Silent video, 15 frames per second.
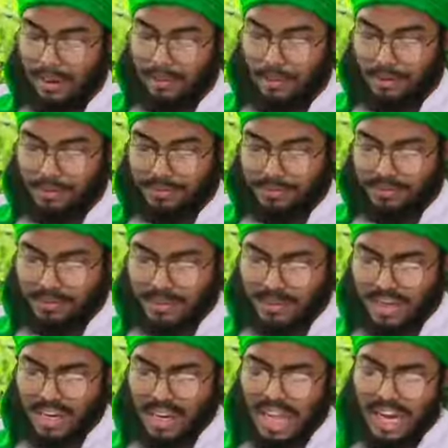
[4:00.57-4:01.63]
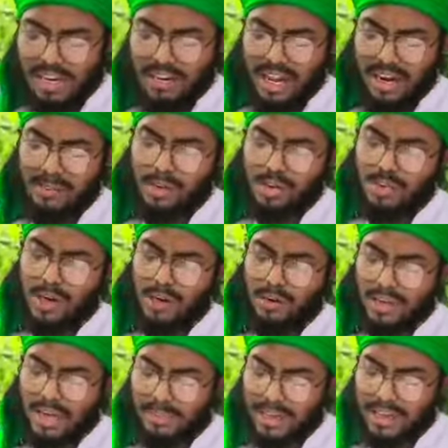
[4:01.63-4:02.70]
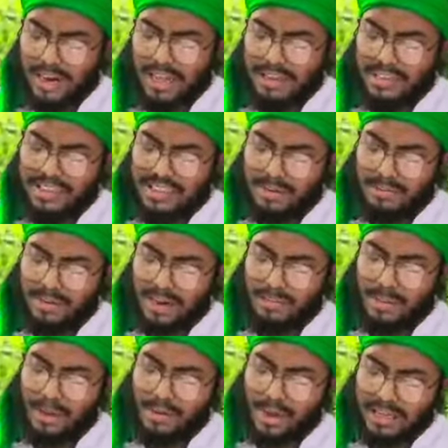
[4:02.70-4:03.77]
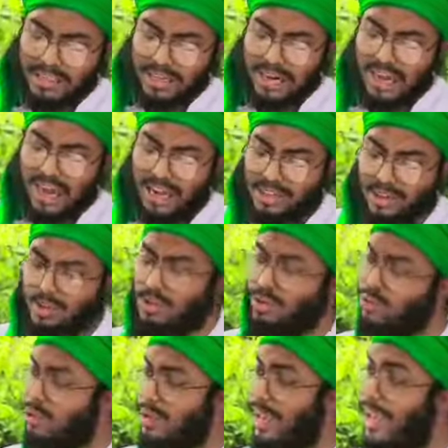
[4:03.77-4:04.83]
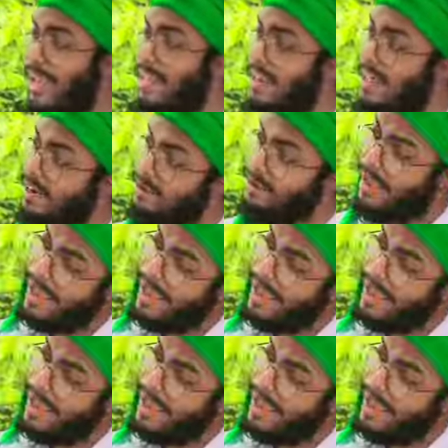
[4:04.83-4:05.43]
এবং আল আল মুজমালুল কাবির হাদিস নাম্বার বারো হাজার একশত দুই এখানেও